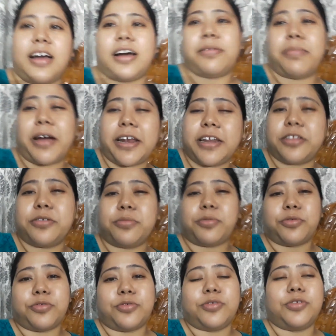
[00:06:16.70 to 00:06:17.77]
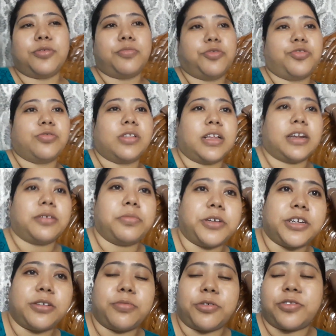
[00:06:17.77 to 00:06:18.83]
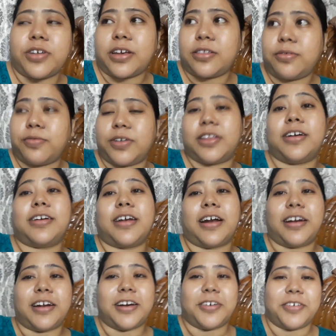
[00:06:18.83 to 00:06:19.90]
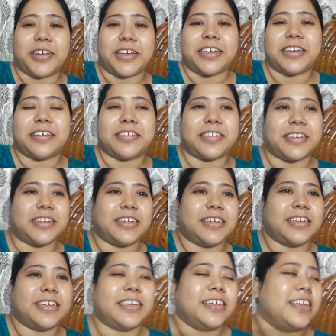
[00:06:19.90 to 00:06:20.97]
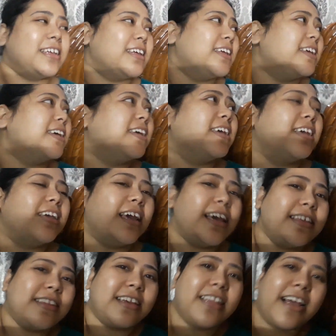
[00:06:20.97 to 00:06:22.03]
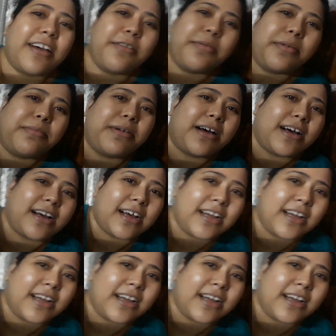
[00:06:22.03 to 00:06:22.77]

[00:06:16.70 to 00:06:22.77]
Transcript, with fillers: আর বাইরে তো প্রচণ্ড মুসুলধারে বৃষ্টি পড়ছে একদম ওয়েদার ঠান্ডা হয়ে গিয়েছে এই যে দেখো বাবা